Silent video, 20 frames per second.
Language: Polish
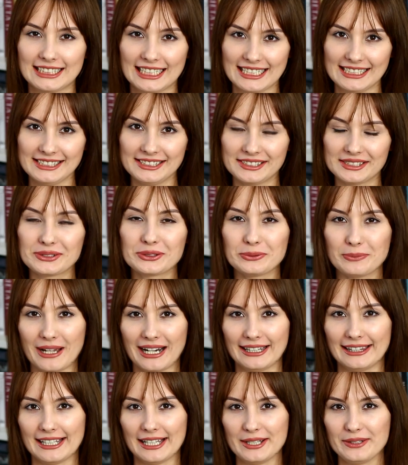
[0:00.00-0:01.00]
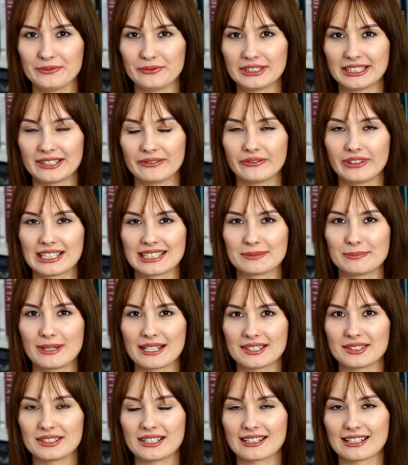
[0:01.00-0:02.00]
Cześć, tu Marta. Witam Was
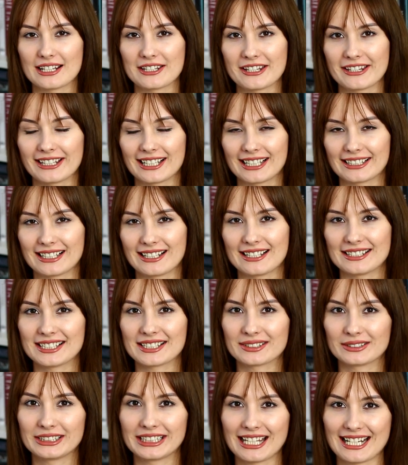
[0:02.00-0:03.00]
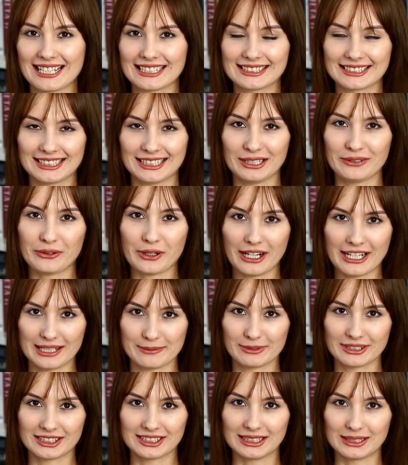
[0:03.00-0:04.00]
bardzo serdecznie na kanale Sezon Literacki w
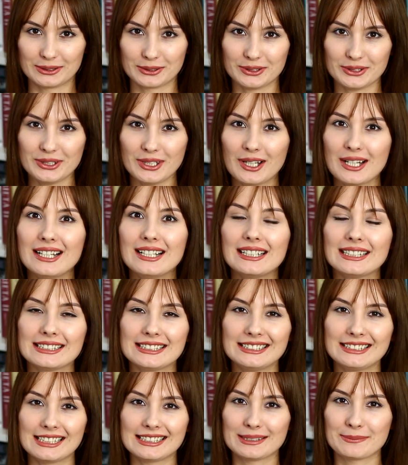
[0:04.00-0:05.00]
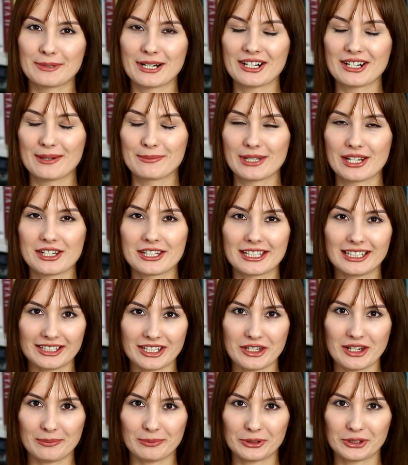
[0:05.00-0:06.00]
kolejnym odcinku. Dzisiaj zapraszam na
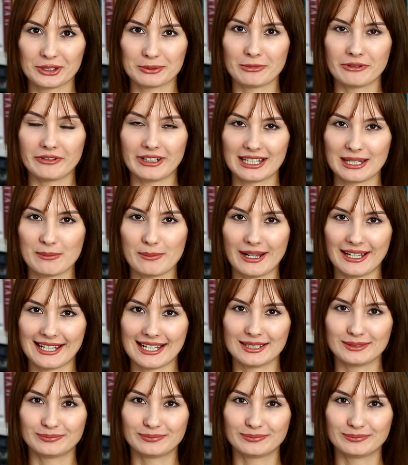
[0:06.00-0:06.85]
czytelnicze podsumowanie maja.